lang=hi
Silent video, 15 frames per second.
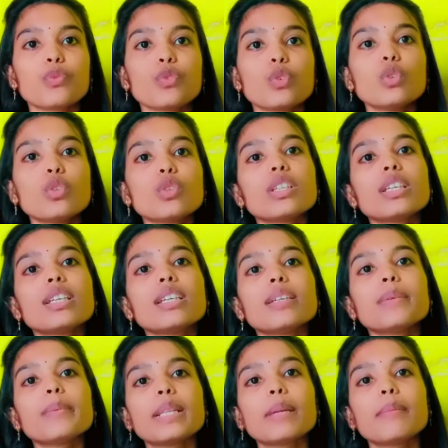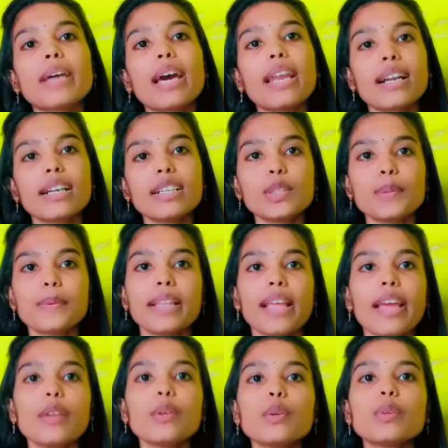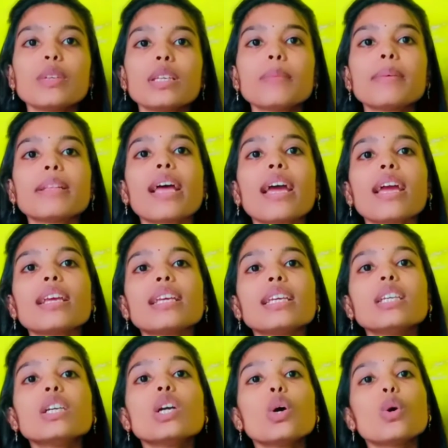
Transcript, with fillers: उन्होंने मतलब डायरेक्टली तो बताया नहीं उन्होंने ये बताया कि